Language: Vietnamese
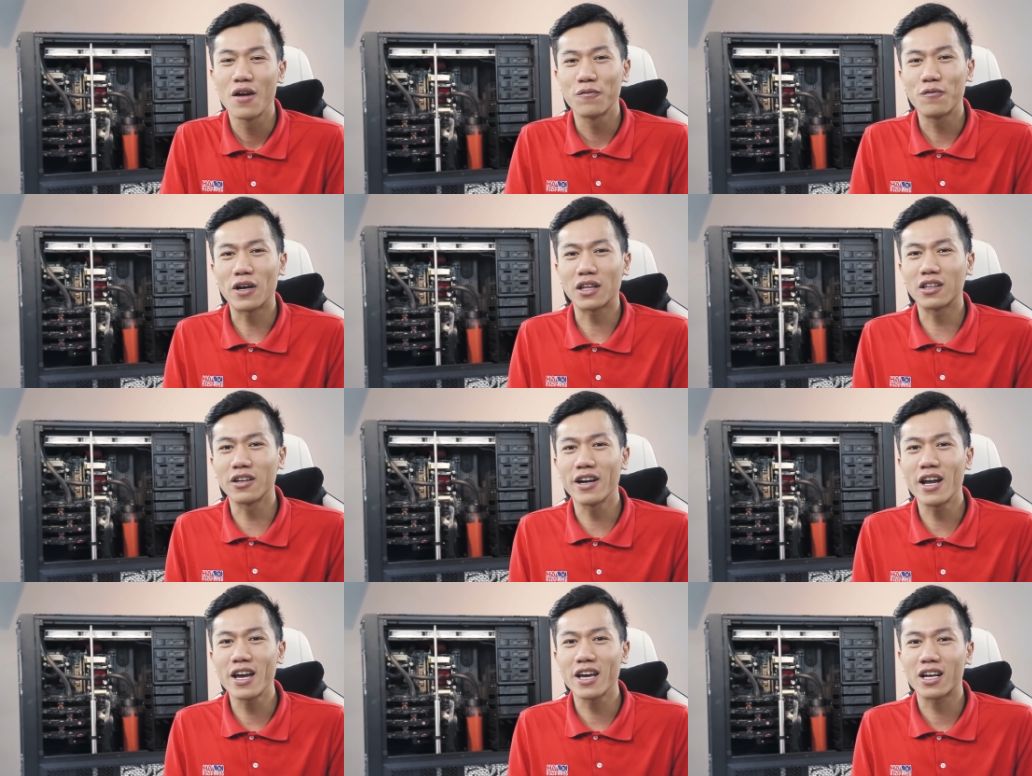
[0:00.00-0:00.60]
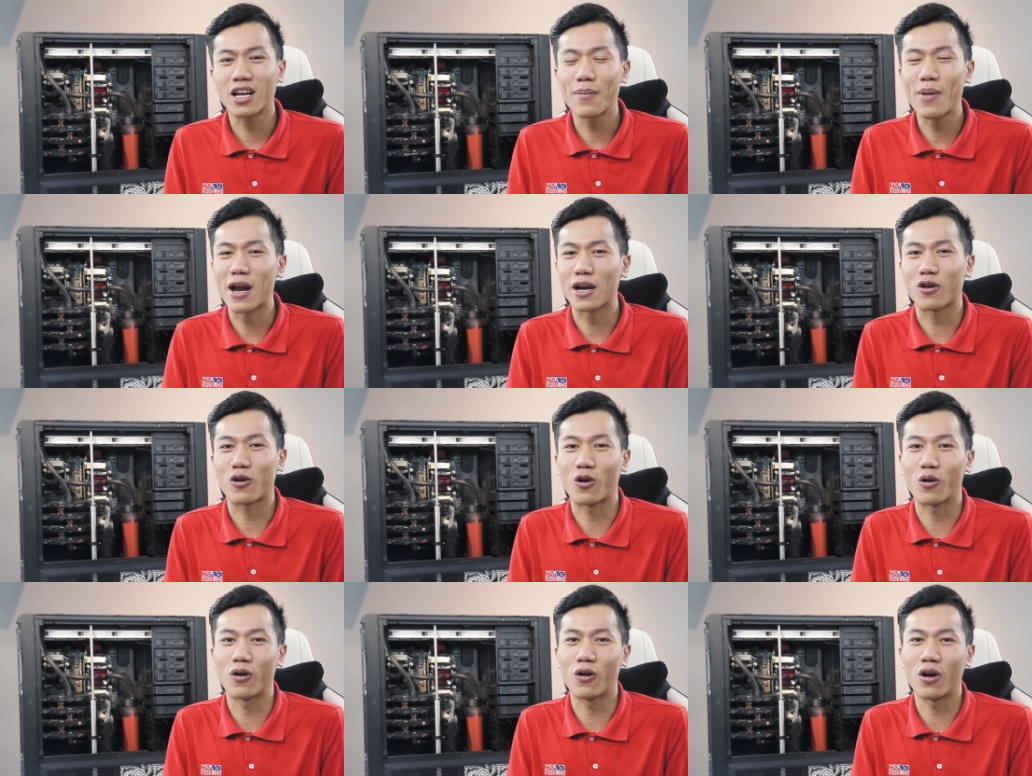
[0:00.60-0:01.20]
và tới đây các bạn
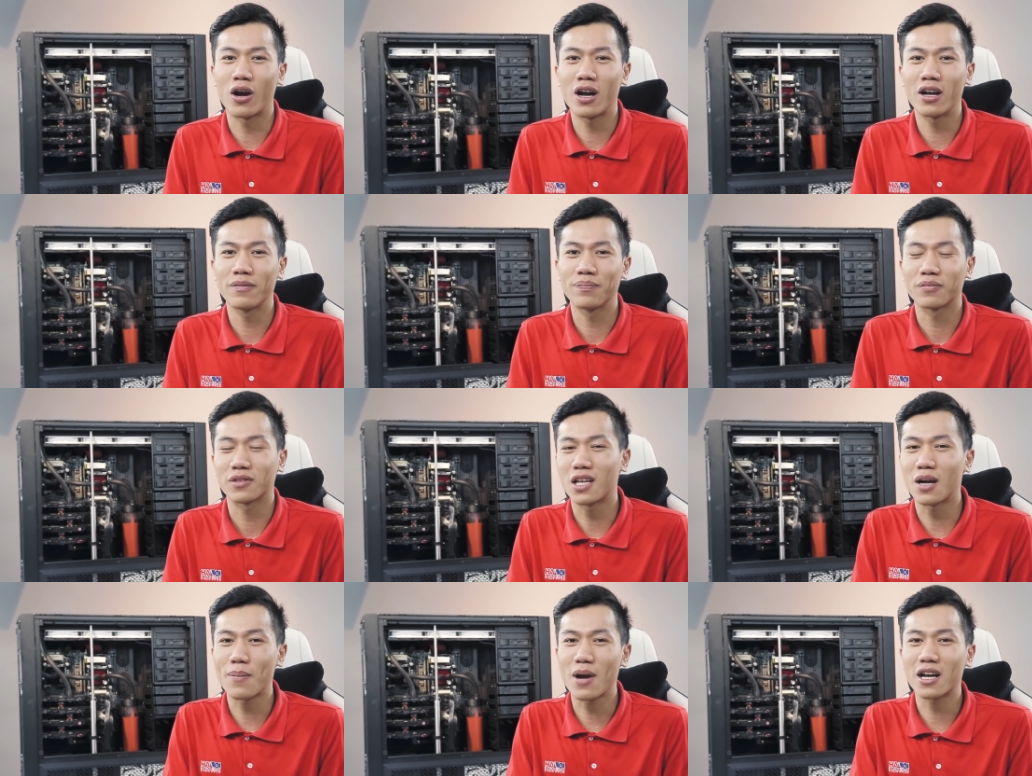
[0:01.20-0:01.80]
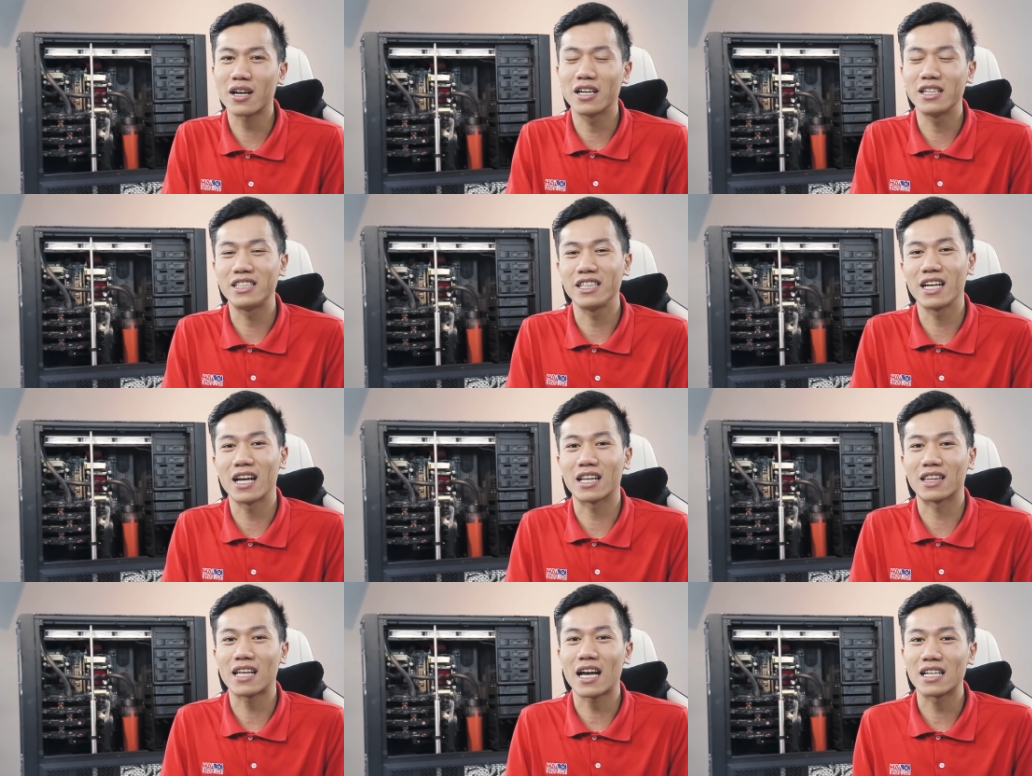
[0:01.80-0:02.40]
có thắc mắc đấy chính
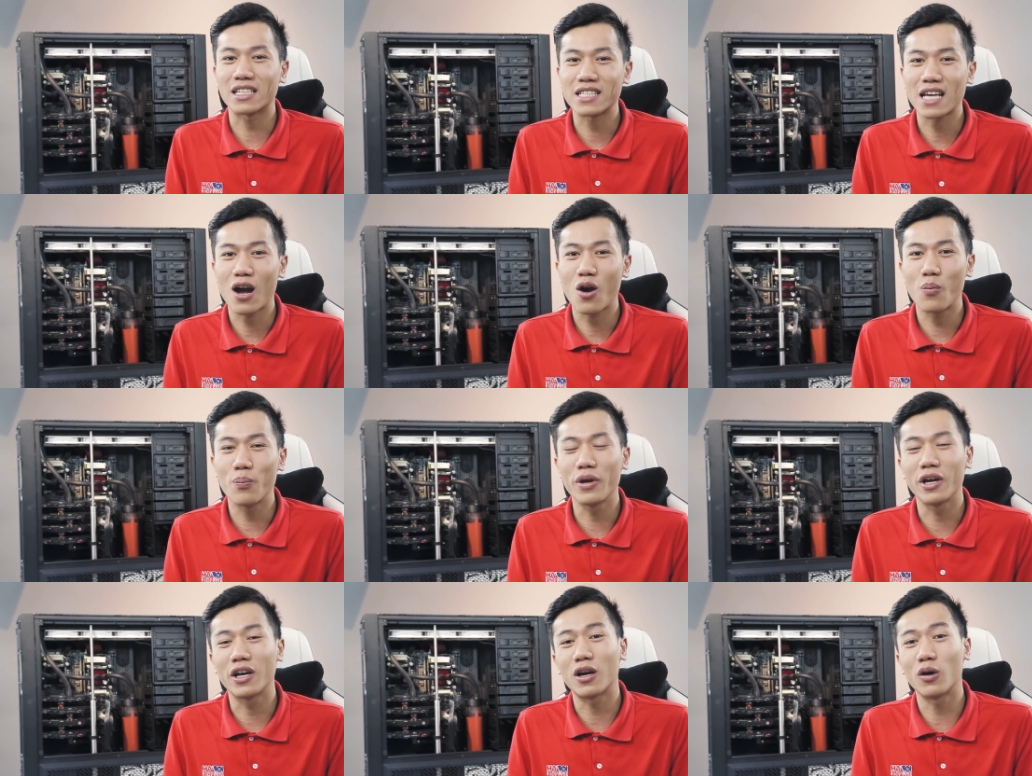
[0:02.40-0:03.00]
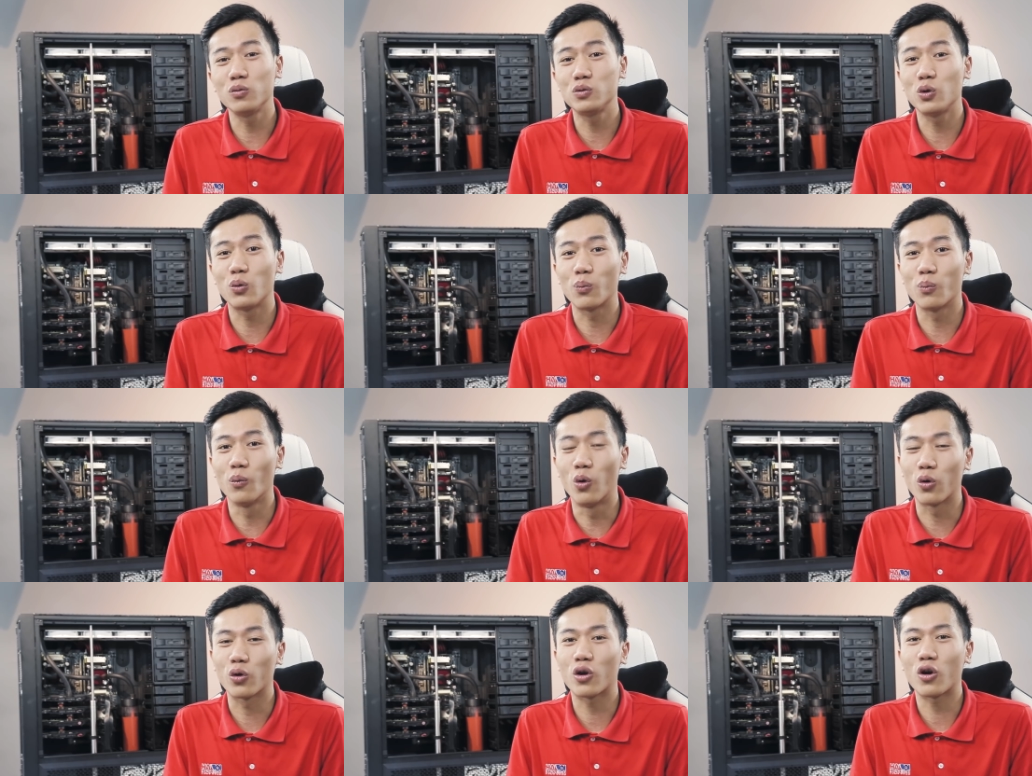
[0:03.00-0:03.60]
là tại sao mình không dùng
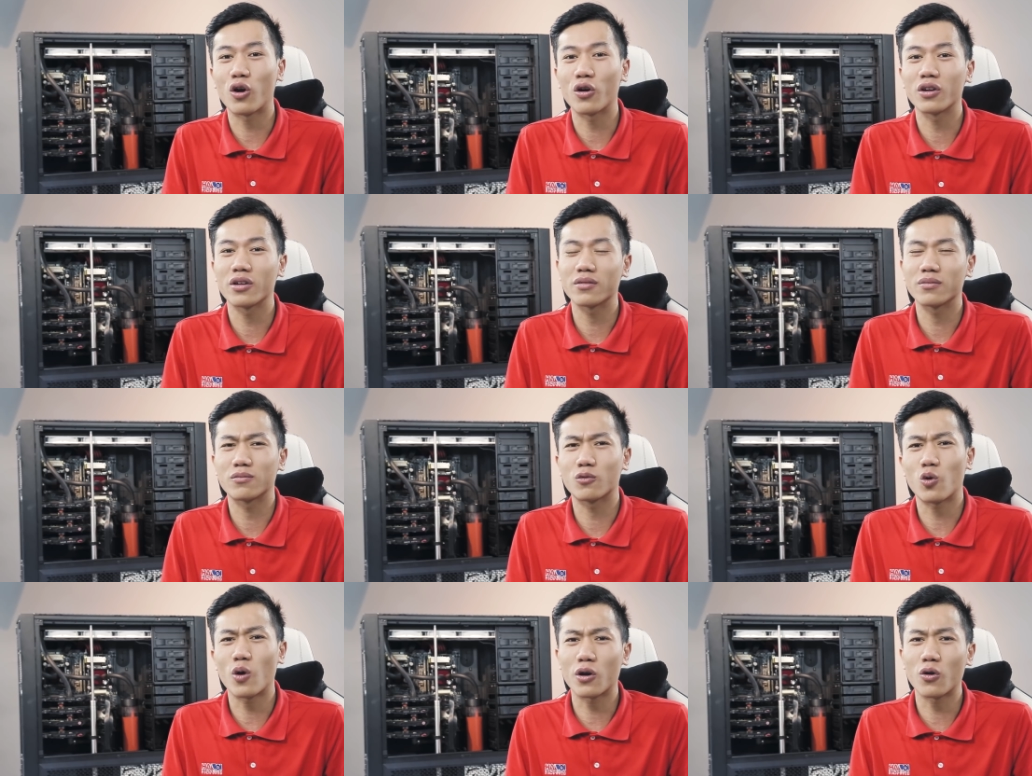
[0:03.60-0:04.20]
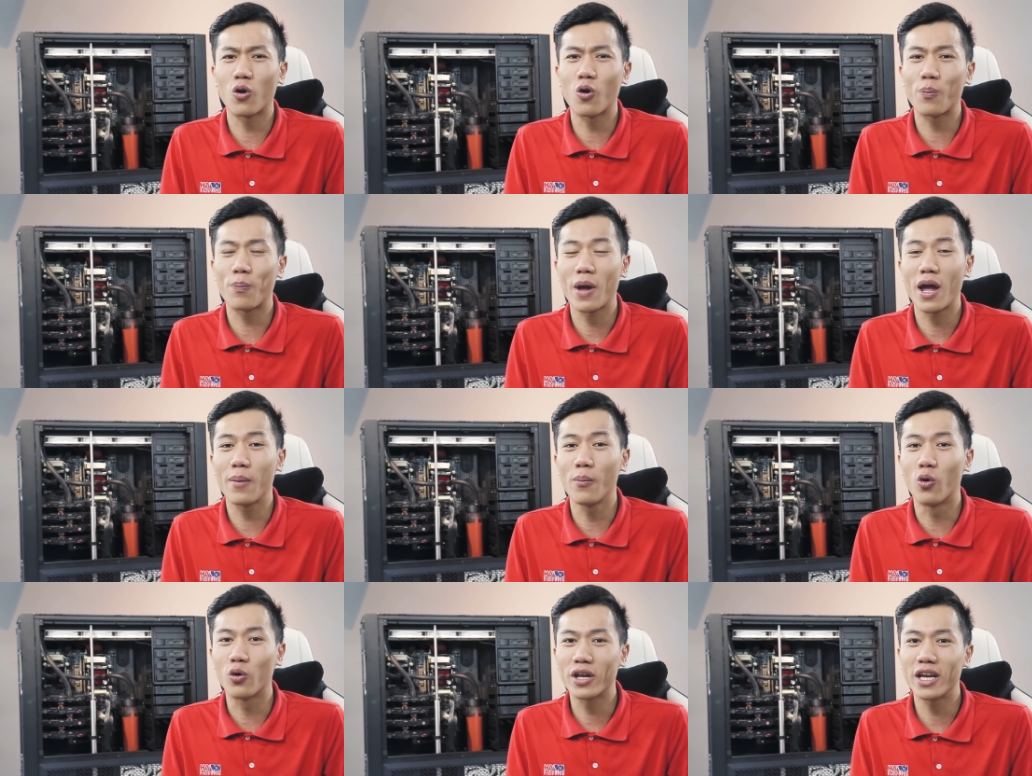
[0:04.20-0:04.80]
bốn con Quattro
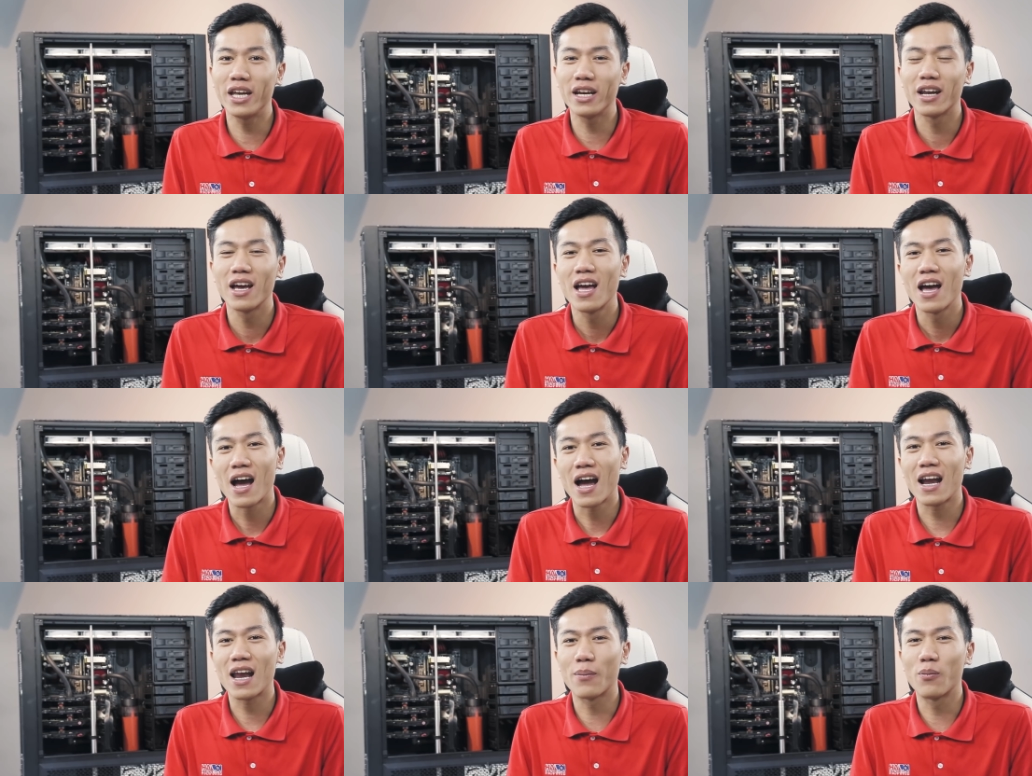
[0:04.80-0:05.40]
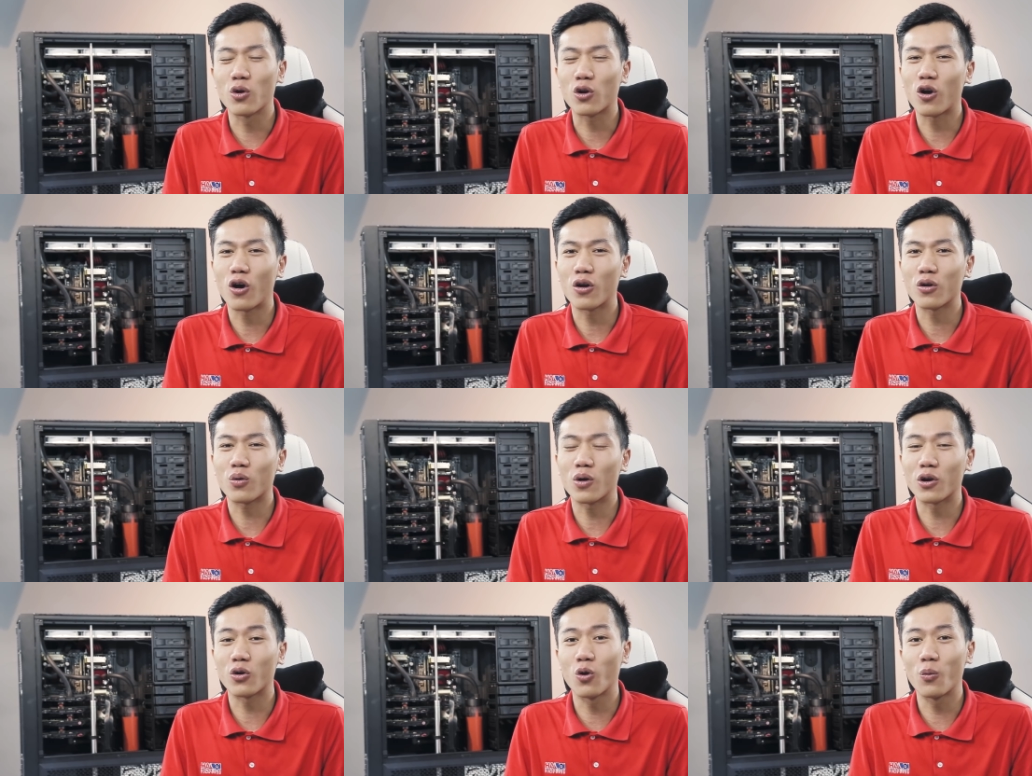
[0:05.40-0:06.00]
P4000 hay là một con
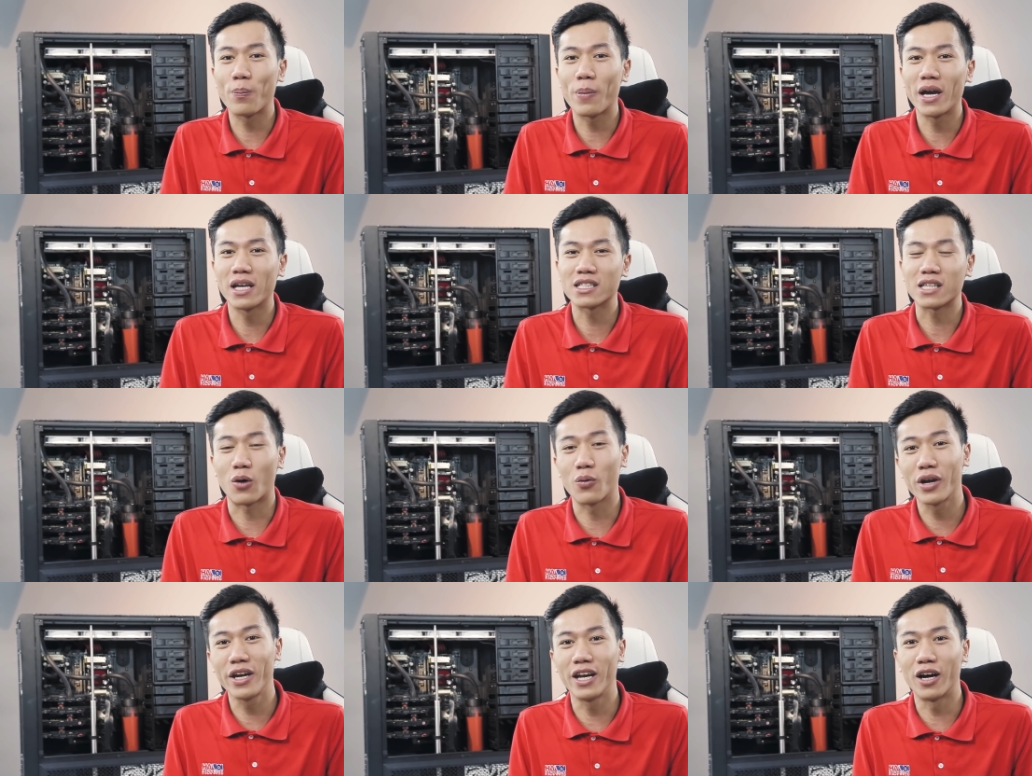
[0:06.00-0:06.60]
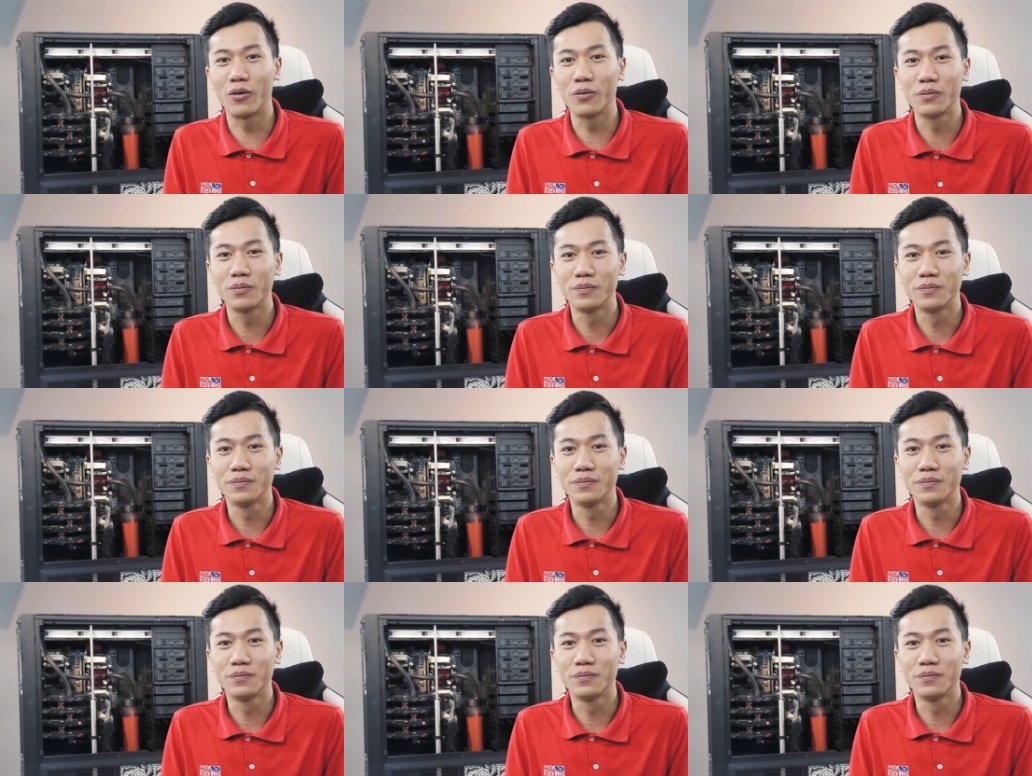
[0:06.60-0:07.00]
Quattro P6000 không?